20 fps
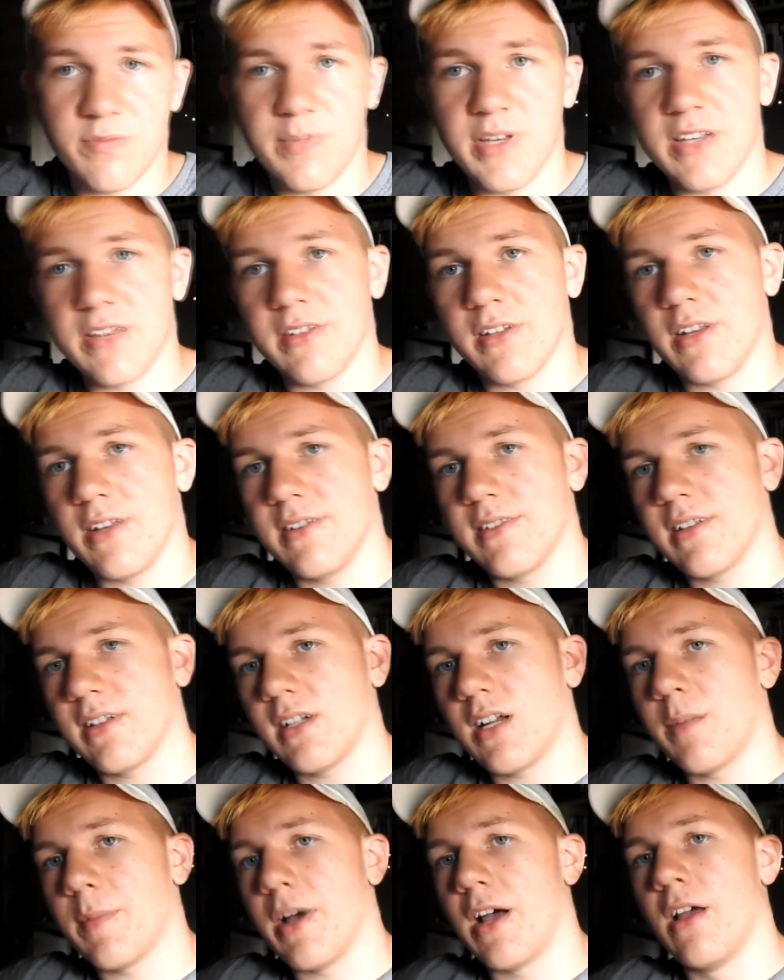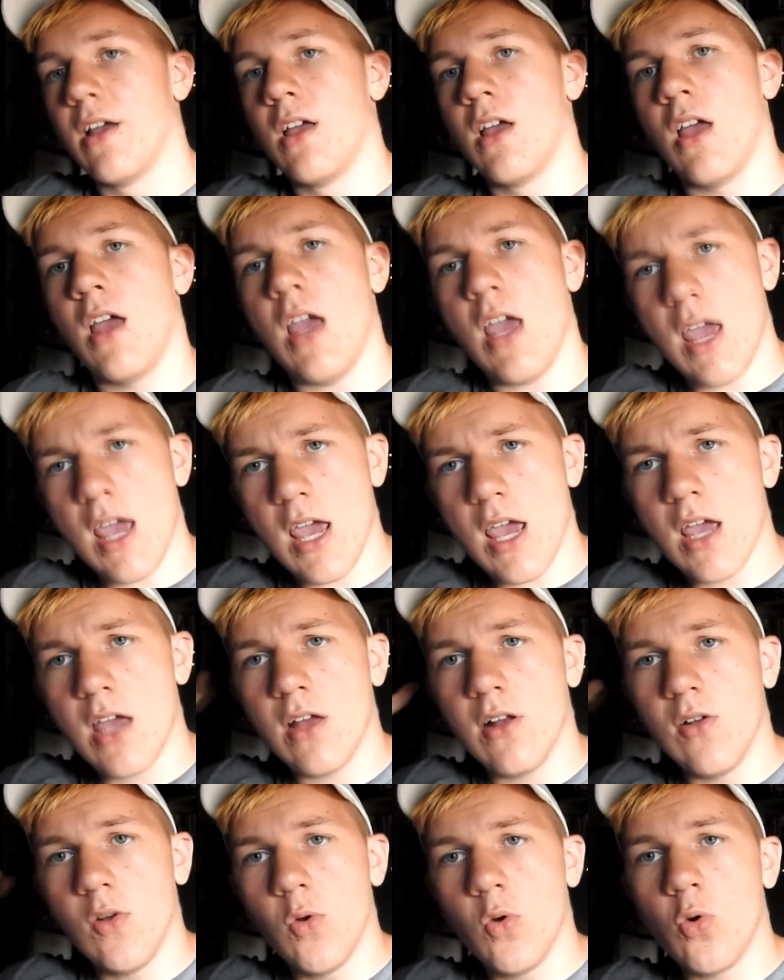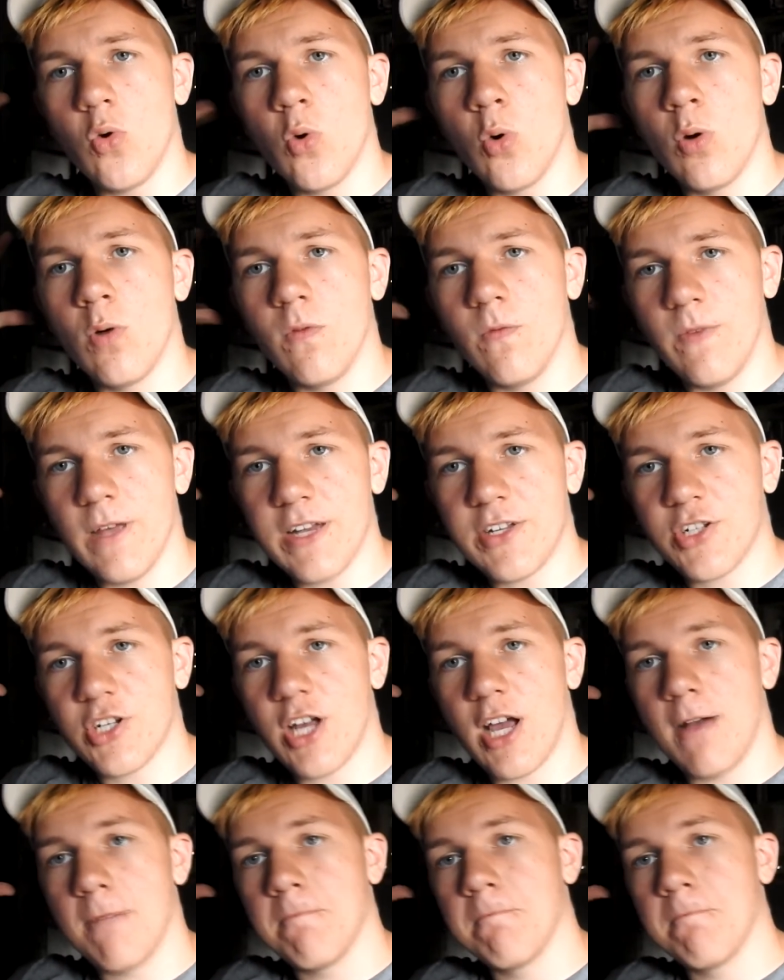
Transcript: wbijajcie na Instagrama. Eluweczka!